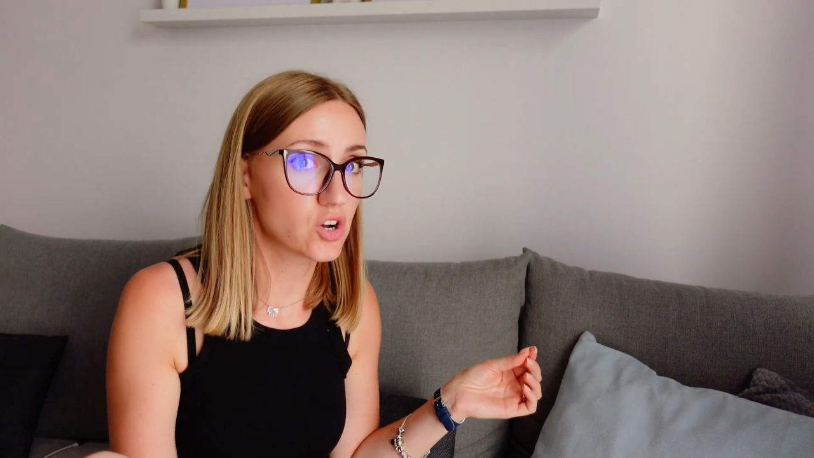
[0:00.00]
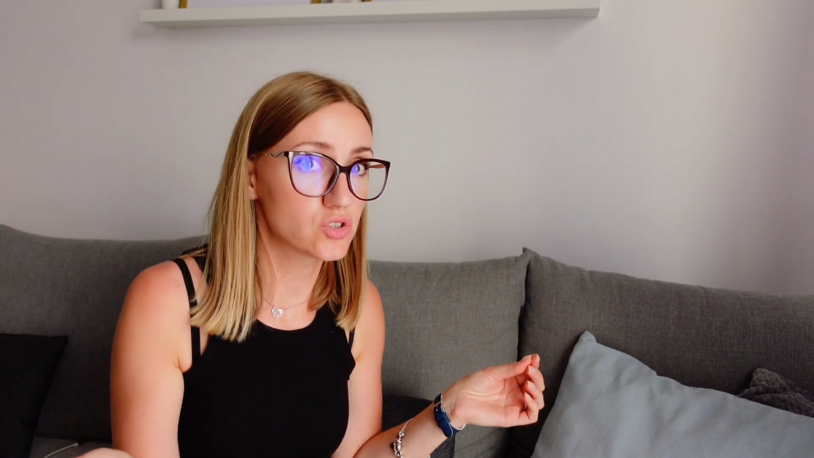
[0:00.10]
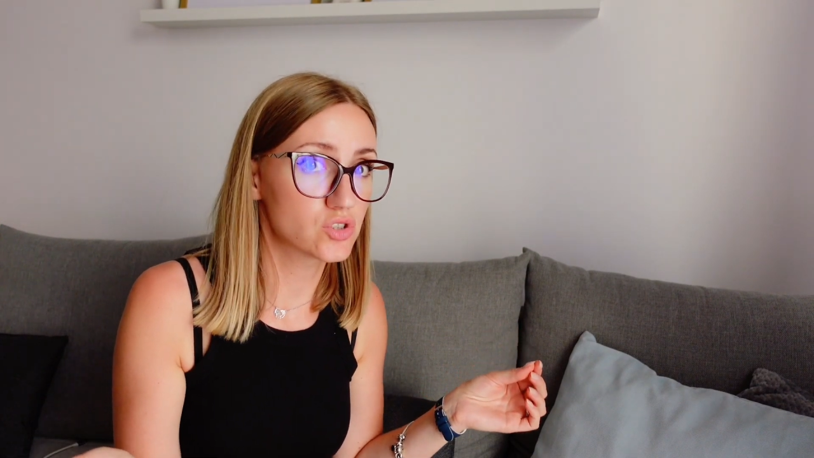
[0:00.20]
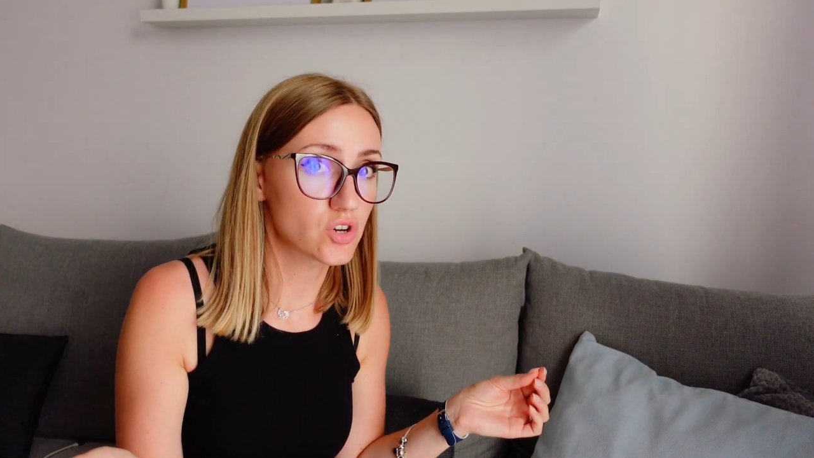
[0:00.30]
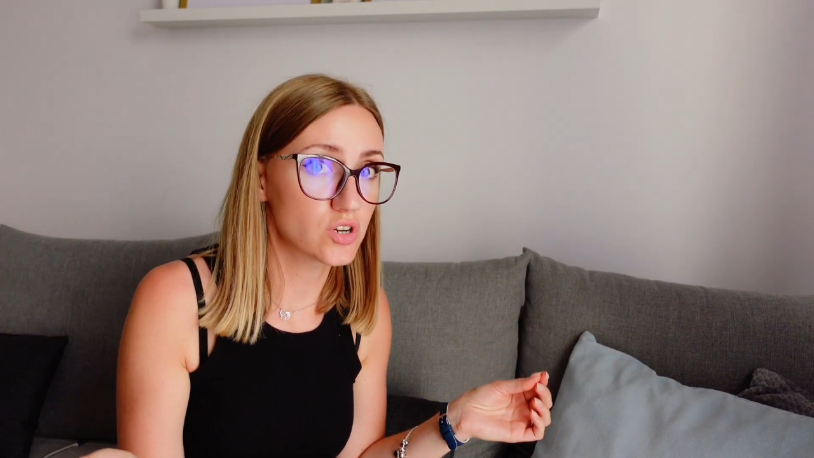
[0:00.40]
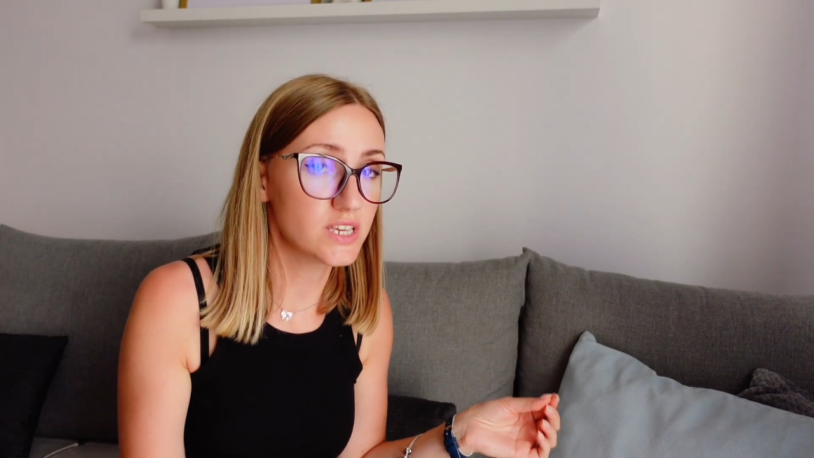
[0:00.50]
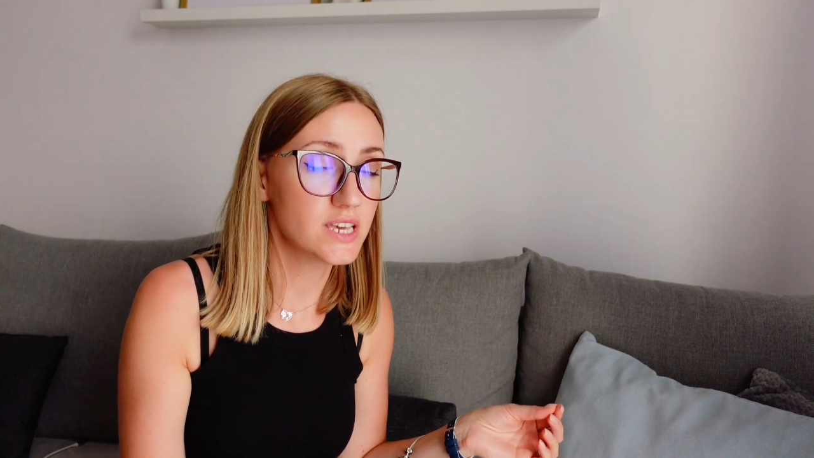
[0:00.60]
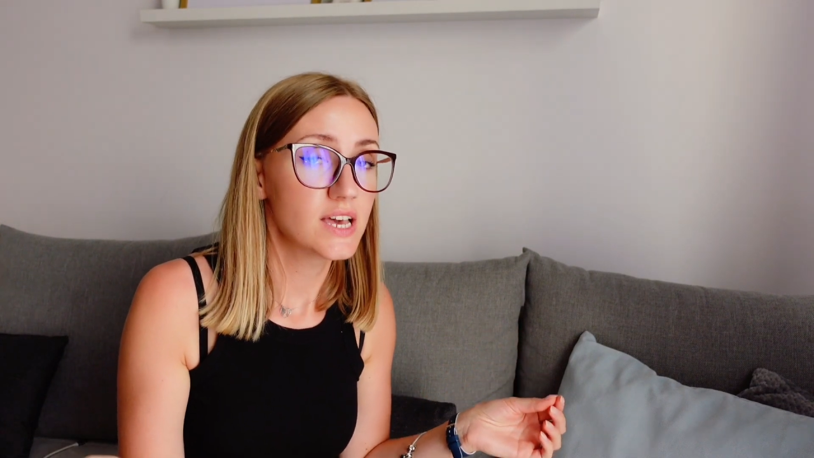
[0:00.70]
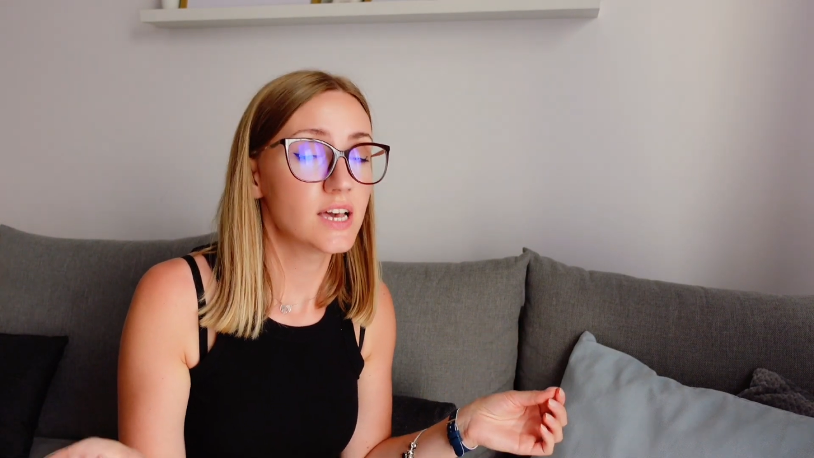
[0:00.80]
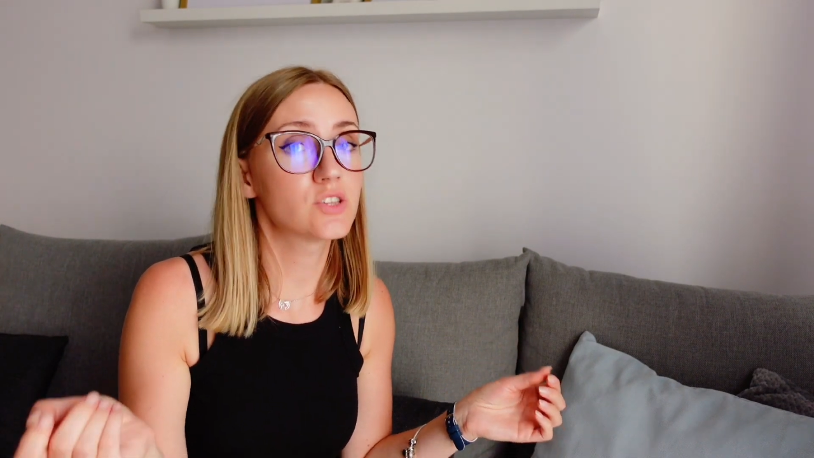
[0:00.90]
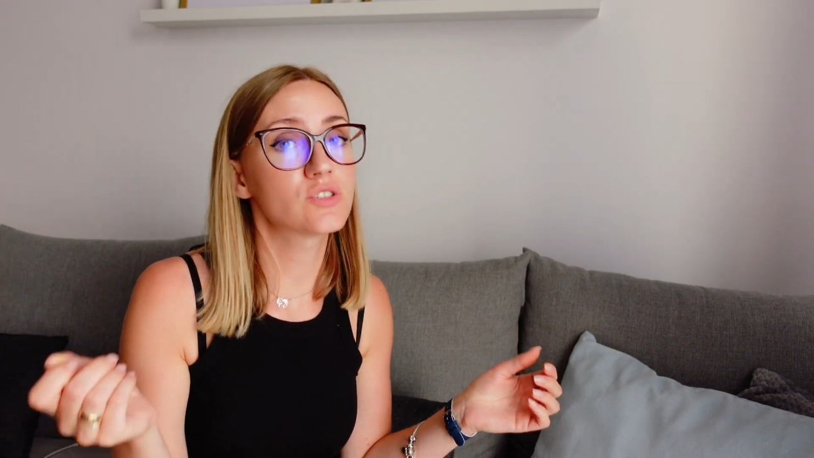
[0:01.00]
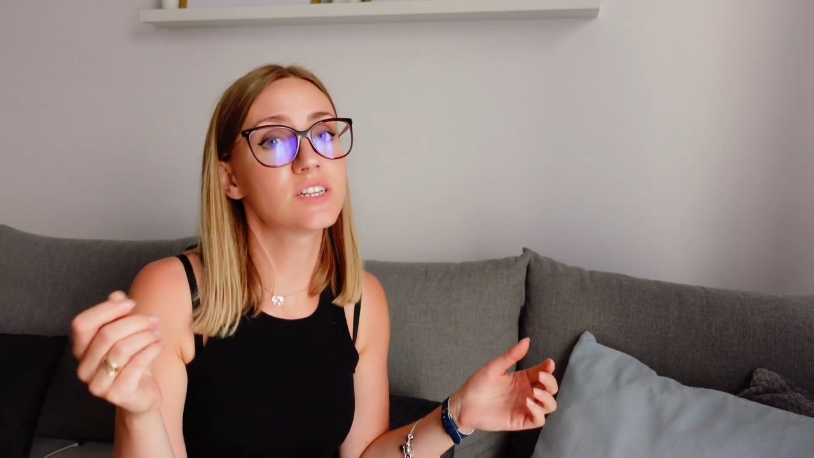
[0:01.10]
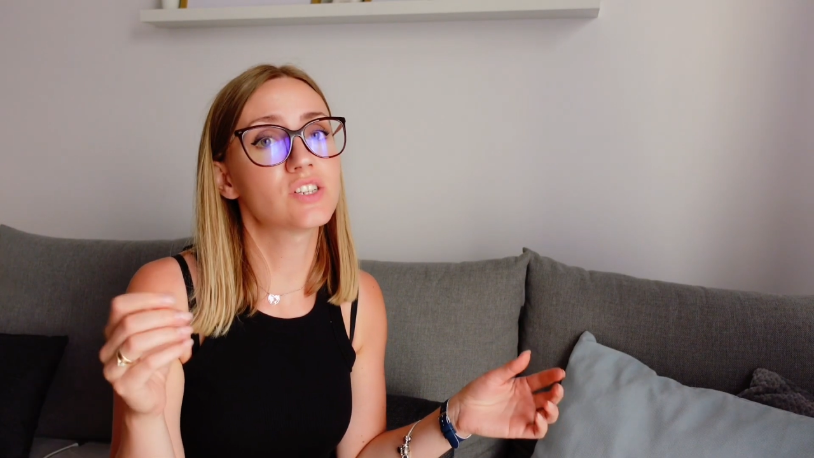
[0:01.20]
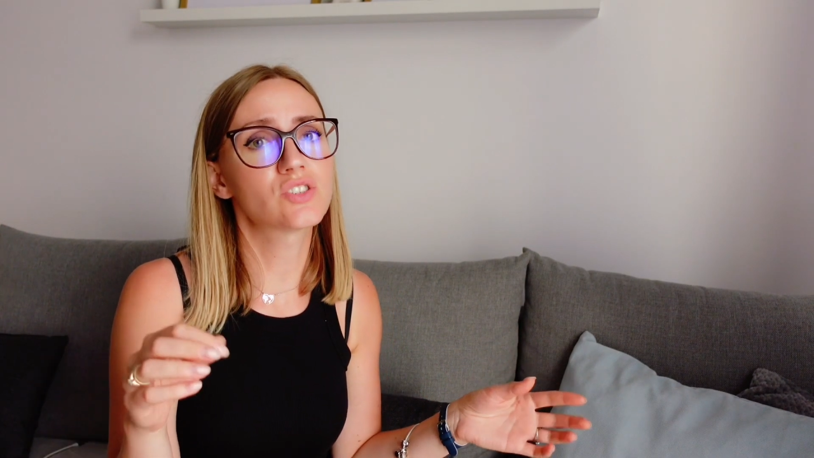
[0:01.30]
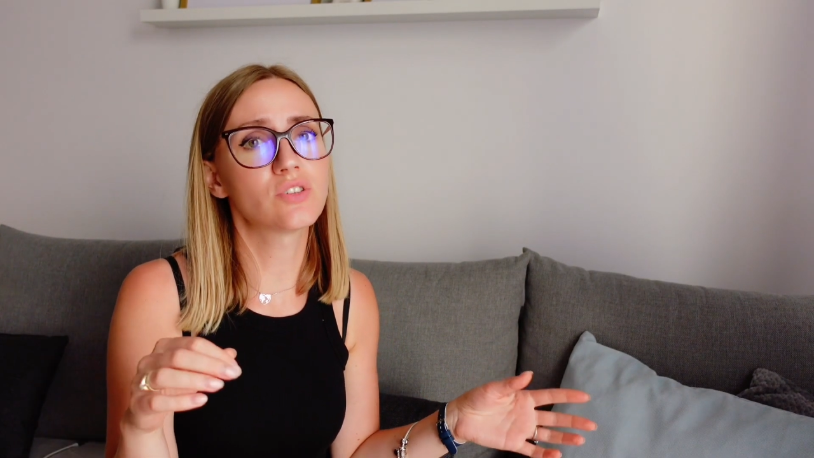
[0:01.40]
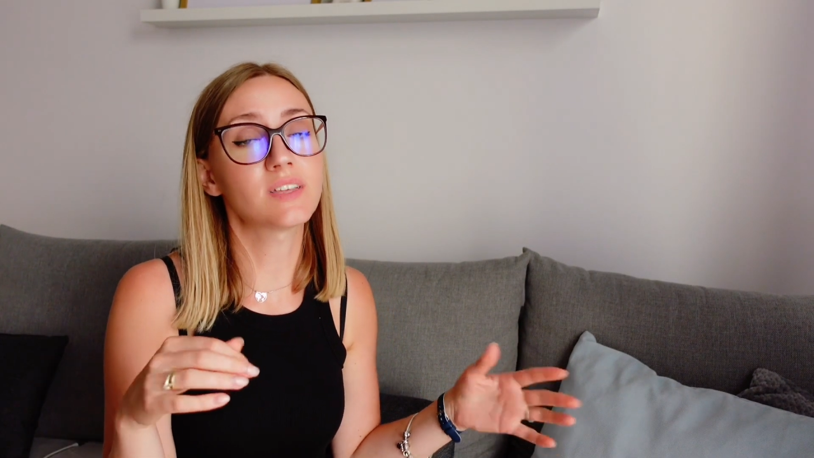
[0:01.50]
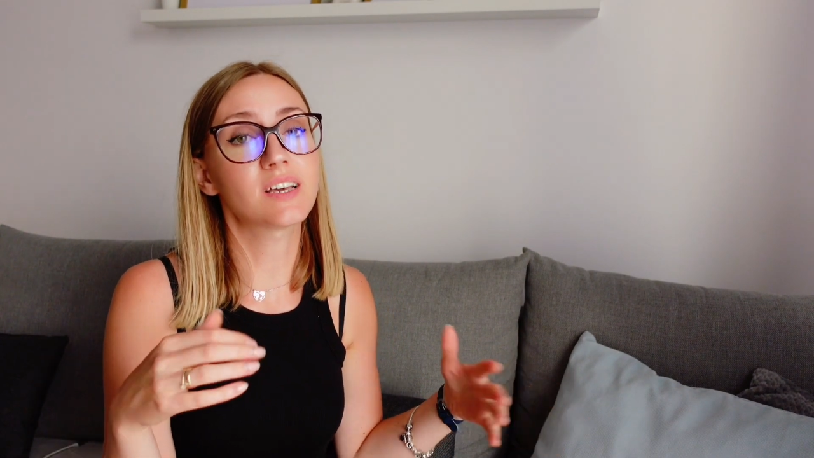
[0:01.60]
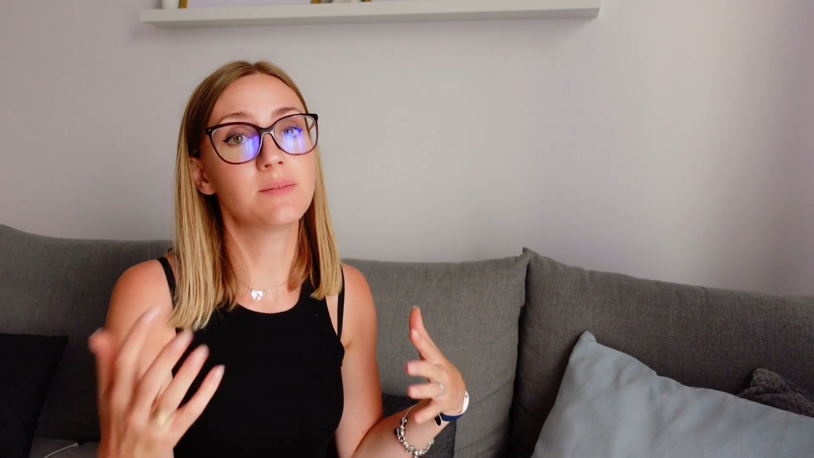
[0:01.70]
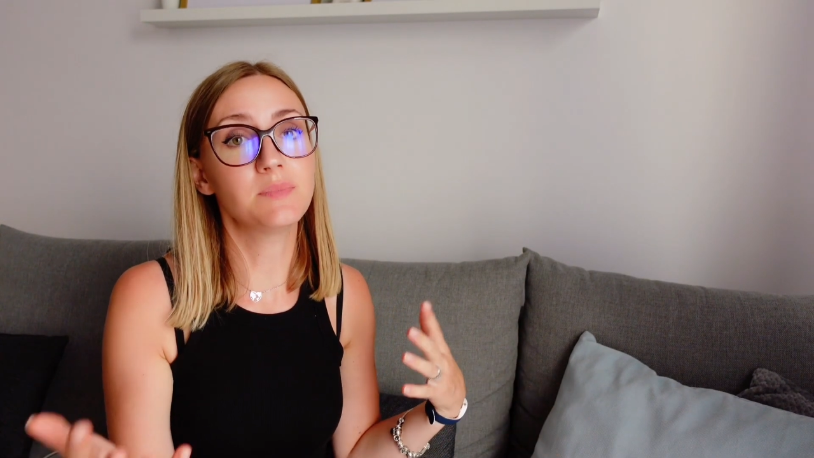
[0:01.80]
kontroli, e, to znaczy są takie